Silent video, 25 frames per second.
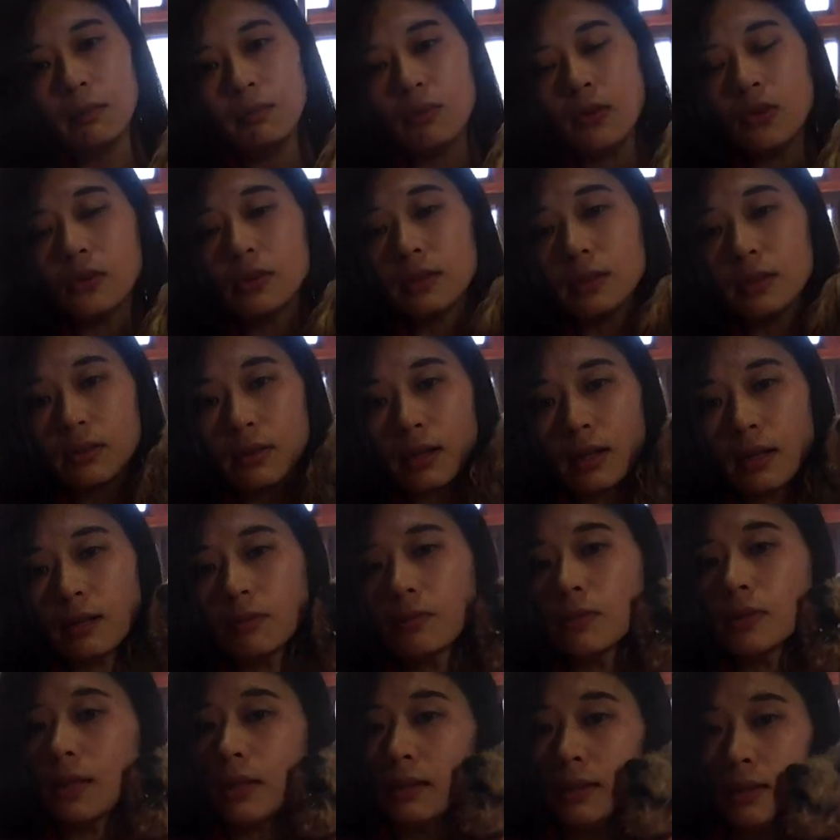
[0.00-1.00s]
病気とか
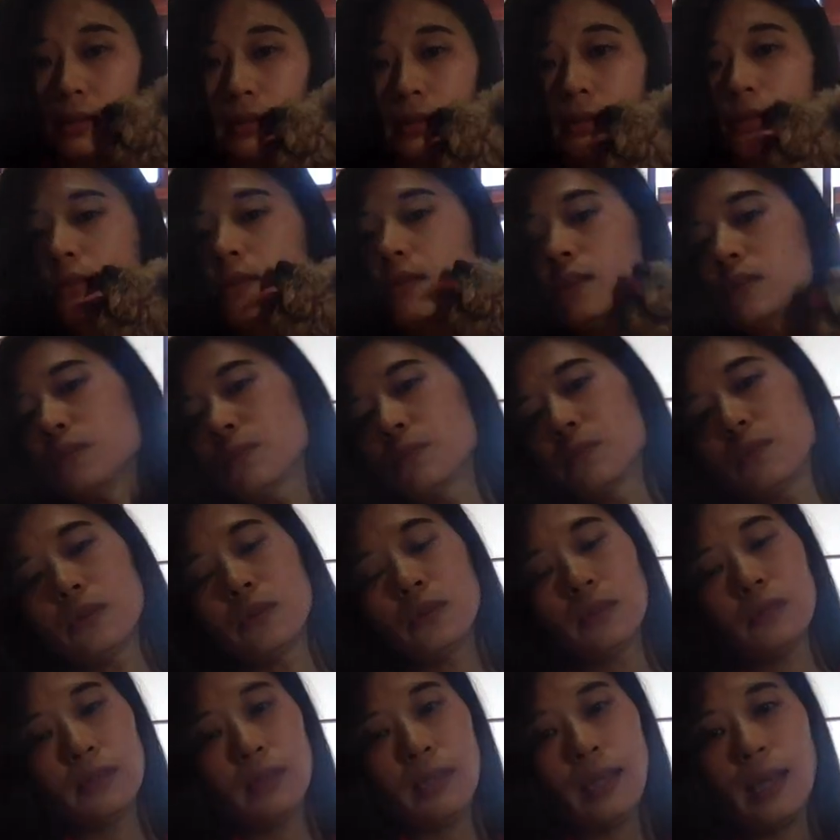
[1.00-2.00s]
にもなりにくいと思
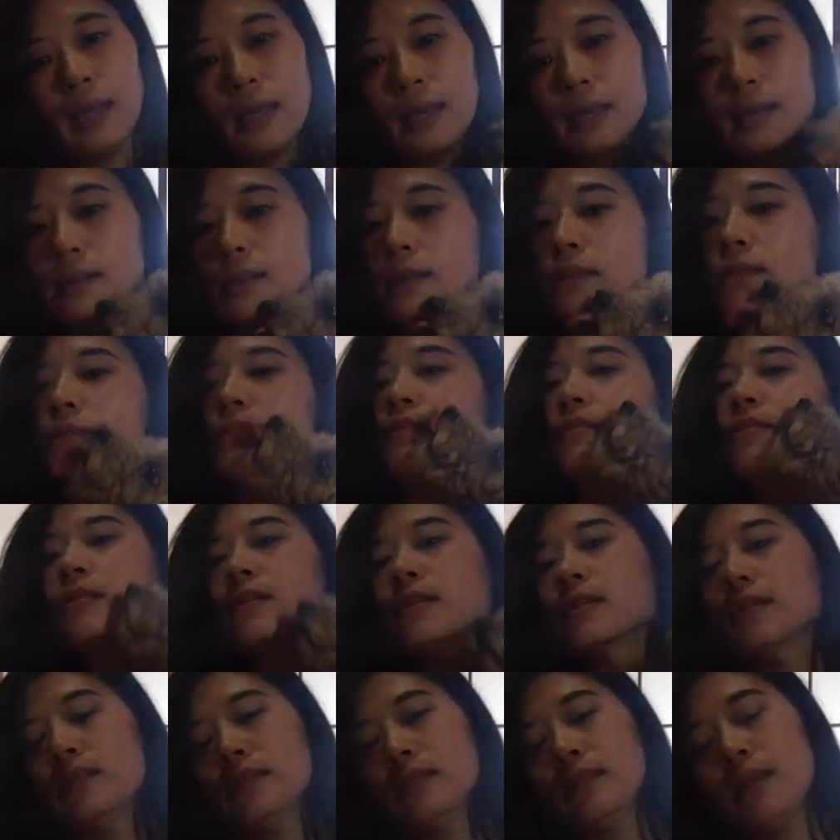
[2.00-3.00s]
うので、
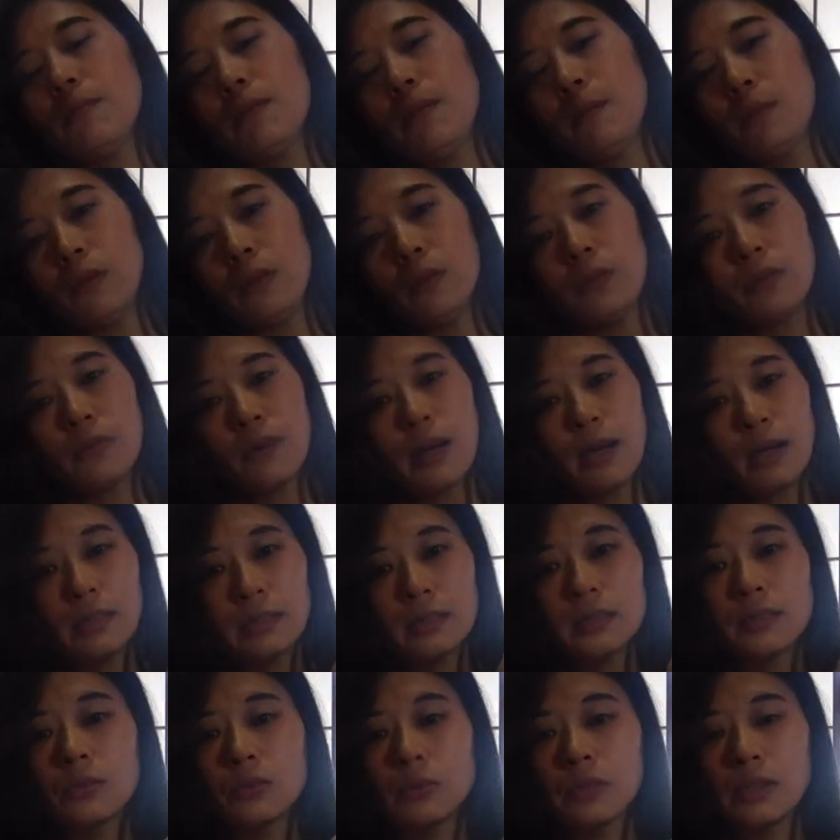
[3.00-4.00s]
食べ物は
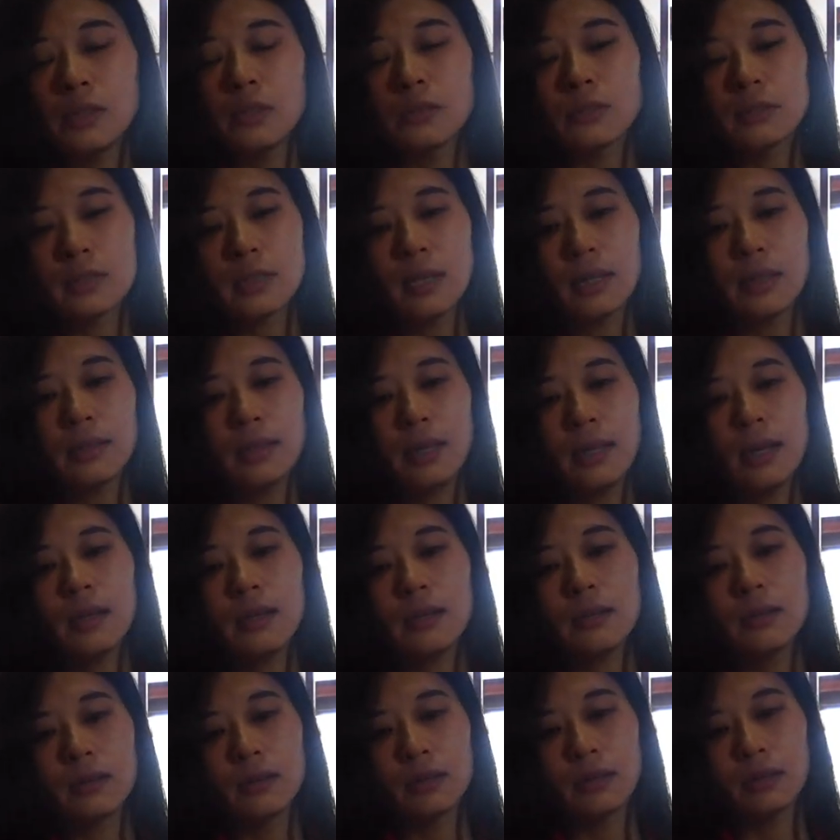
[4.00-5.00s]
ちょっと気を使って、
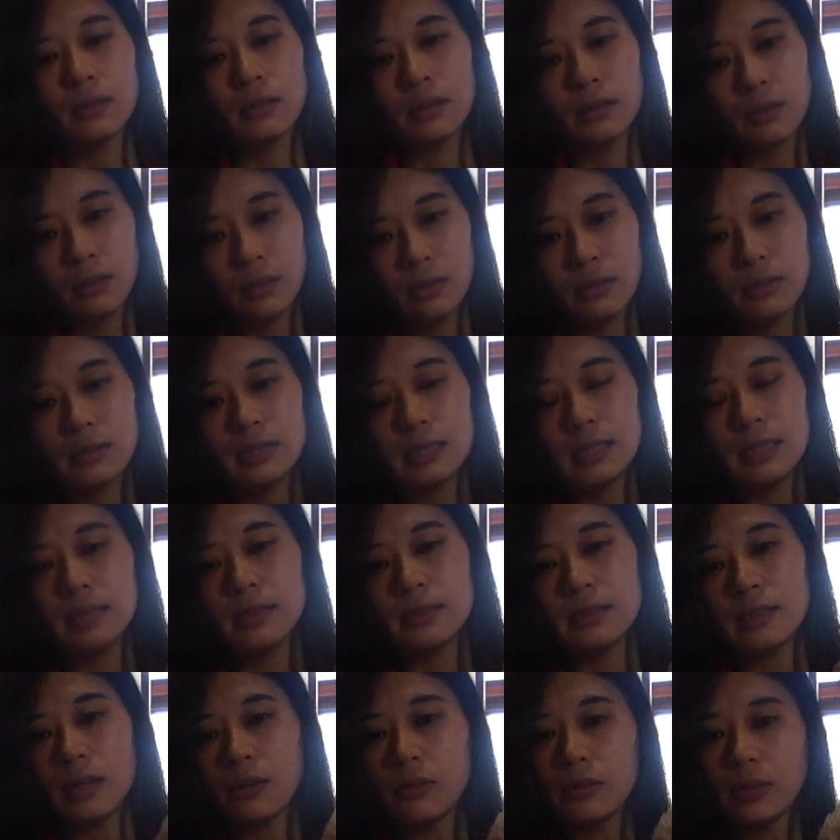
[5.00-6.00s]
あの
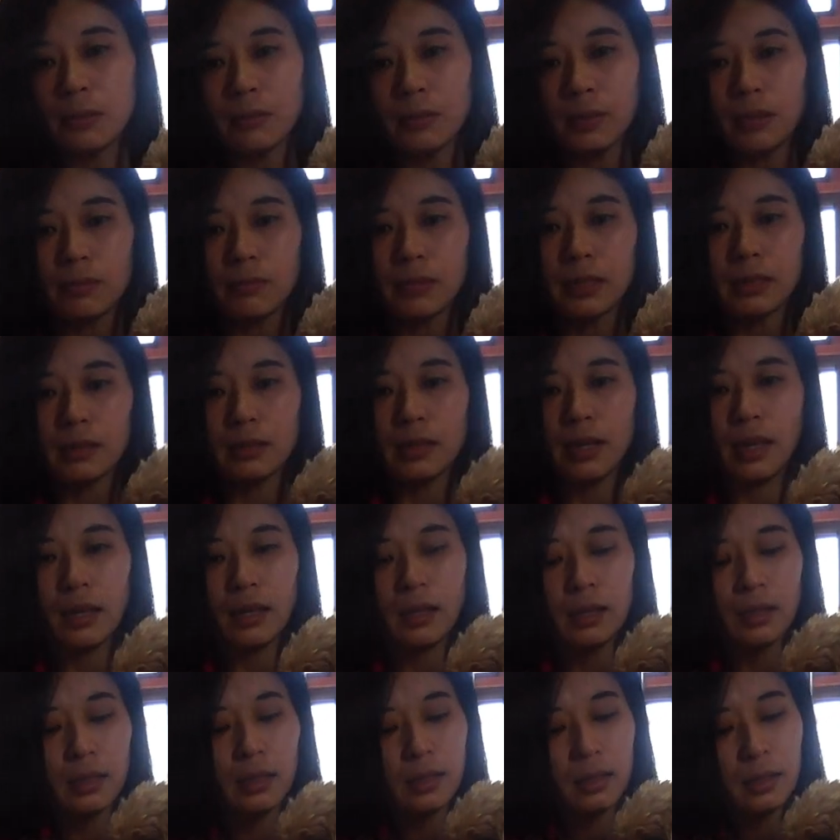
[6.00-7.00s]
シーザーを食べてますね。
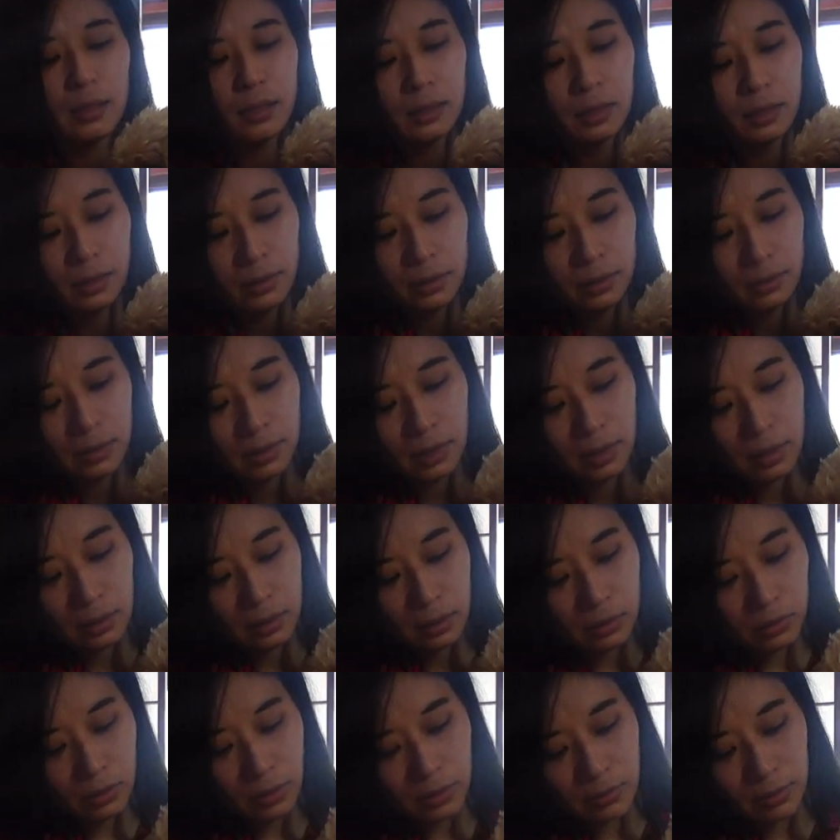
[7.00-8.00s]
で、
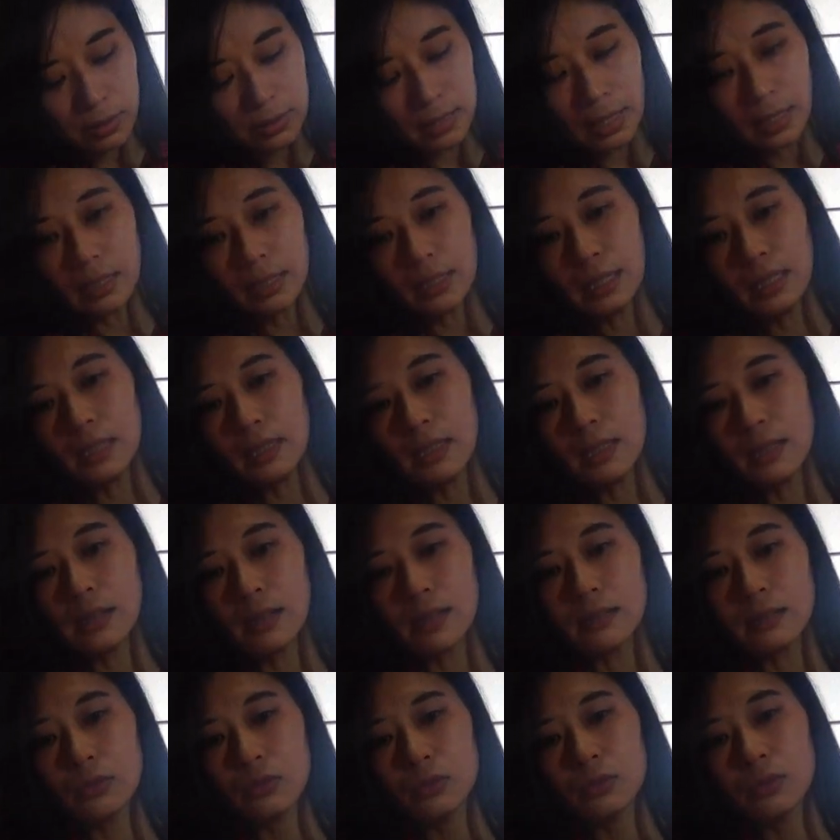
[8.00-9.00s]
これは最近なん
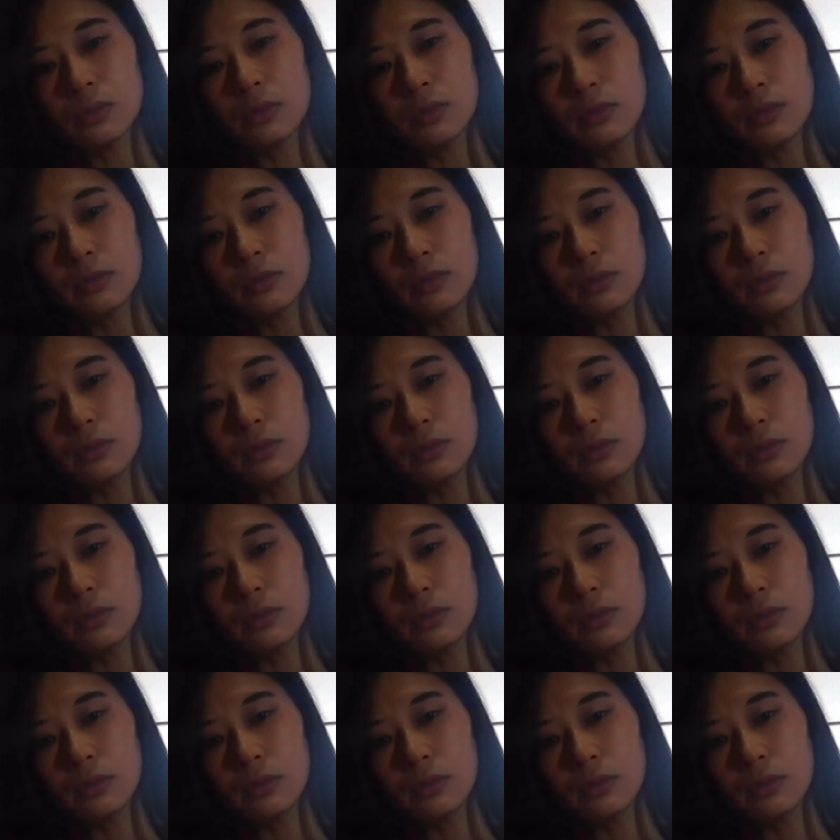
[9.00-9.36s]
かちょっと、